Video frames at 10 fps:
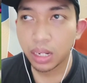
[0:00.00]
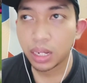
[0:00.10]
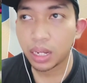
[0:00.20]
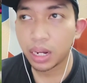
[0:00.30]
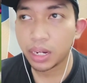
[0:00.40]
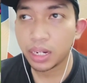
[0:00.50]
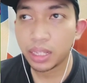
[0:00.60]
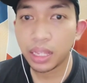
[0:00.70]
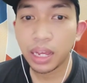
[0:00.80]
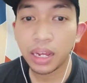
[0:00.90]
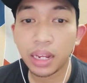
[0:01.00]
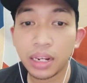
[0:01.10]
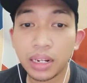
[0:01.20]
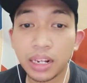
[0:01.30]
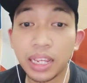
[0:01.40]
kali ini kita
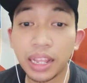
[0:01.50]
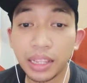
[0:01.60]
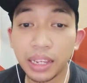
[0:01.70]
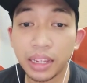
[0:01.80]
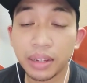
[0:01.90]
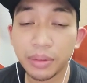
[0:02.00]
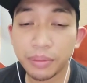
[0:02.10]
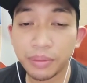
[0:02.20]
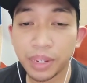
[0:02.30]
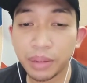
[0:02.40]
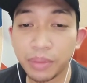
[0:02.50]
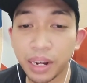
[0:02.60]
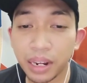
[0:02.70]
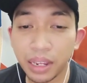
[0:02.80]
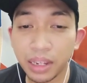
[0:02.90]
akan lihat ya
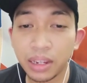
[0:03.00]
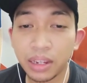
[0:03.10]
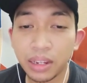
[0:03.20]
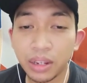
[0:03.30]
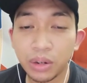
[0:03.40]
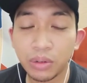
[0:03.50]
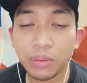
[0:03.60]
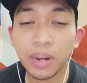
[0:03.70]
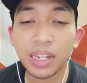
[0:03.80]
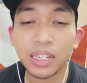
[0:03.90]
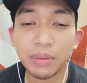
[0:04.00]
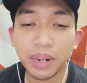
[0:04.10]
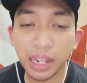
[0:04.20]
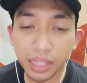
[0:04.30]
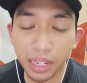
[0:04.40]
gimana gue berhasil
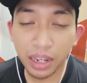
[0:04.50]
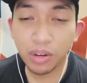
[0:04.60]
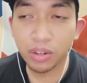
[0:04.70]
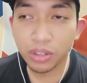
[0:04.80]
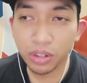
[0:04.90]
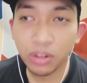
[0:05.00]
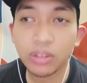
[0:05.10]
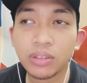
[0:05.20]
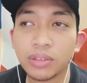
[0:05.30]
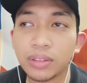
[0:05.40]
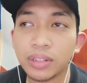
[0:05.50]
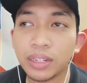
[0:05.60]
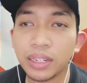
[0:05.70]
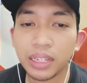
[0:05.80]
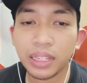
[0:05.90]
menang 3-0.
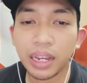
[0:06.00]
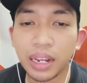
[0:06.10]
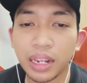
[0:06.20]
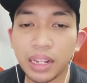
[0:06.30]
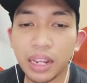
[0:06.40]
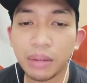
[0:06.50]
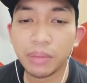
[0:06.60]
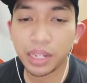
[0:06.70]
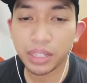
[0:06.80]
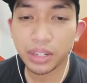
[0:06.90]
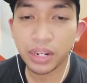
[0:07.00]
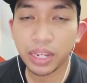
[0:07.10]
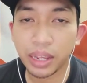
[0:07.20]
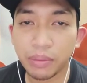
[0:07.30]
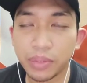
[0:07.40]
Kita akan lihat dari match
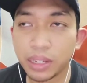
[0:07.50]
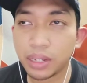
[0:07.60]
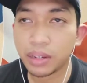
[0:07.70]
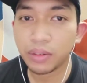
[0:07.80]
recapnya ya.